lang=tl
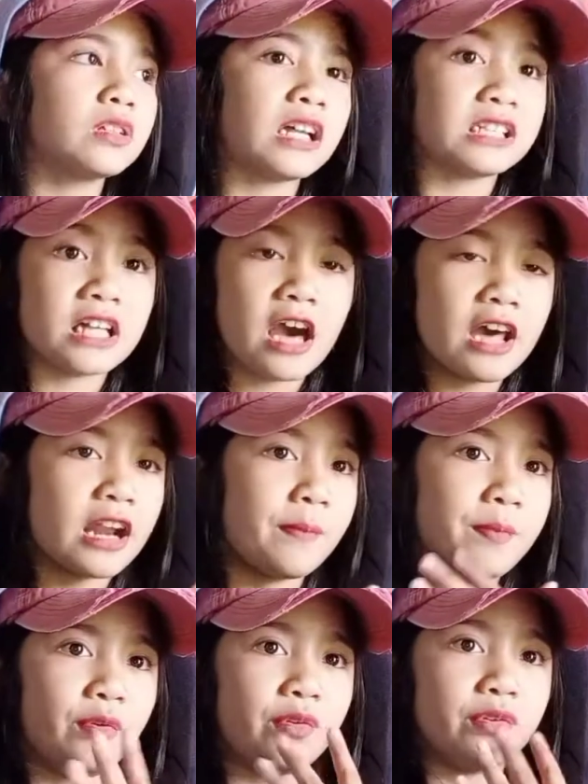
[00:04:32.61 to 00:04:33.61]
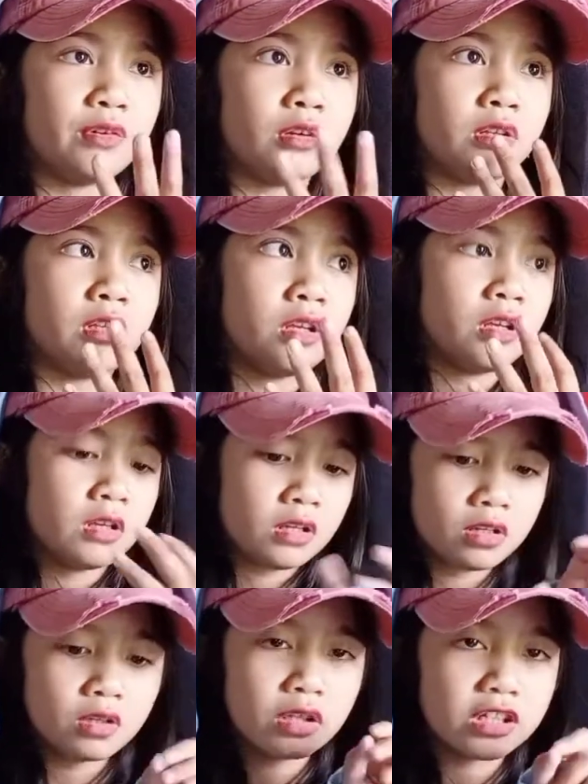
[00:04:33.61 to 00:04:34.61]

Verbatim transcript: nasa harap, yung yung